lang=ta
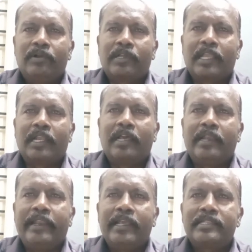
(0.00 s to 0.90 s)
ஓகேங்களா
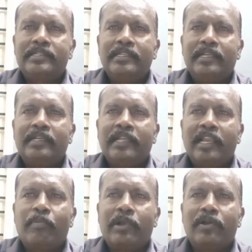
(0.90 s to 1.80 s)
நெக்ஸ்ட்டு
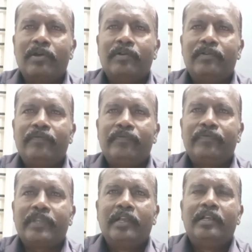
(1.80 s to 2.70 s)
என்ன பண்ணணும்
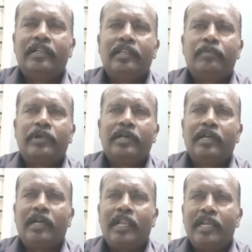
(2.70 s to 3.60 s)
இப்போ
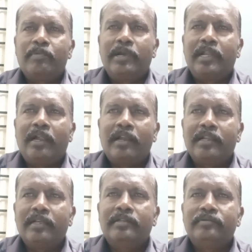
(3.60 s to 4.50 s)
அலாட்மெண்ட்
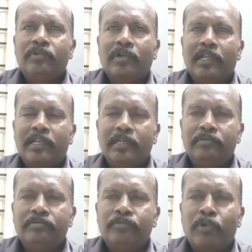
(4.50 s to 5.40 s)
ஆர்டரு உங்களுக்கு
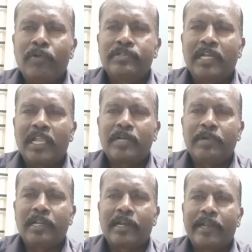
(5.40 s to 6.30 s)
ப்ரொவிஷனல்
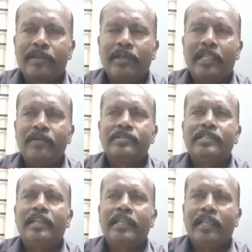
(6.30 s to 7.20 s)
அலாட்மெண்ட் ஆர்டர் கிடைக்கும் அதை வச்சு
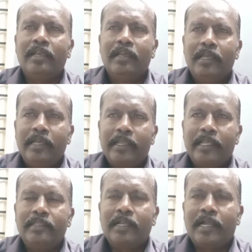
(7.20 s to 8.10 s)
தான் நீங்கள்
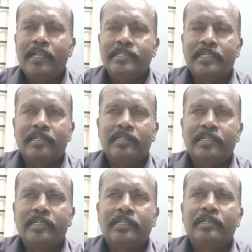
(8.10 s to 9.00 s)
எந்த காலேஜுக்கு
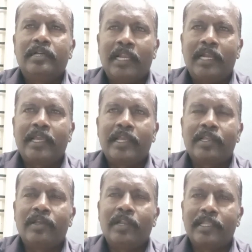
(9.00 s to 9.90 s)
அலாட்
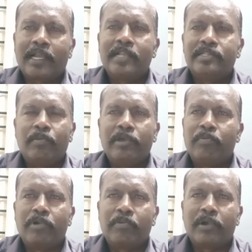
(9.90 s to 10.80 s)
ஆகிருக்கீங்களோ அந்த காலேஜில் போய்
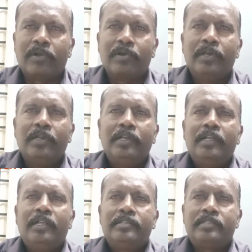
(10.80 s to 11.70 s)
ரிப்போர்ட் பண்ணணும்
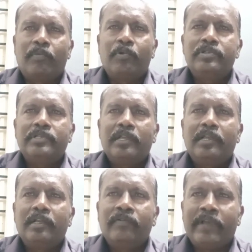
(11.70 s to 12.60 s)
சப்போஸ்
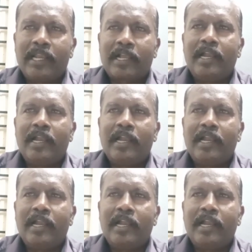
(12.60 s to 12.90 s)
வேறு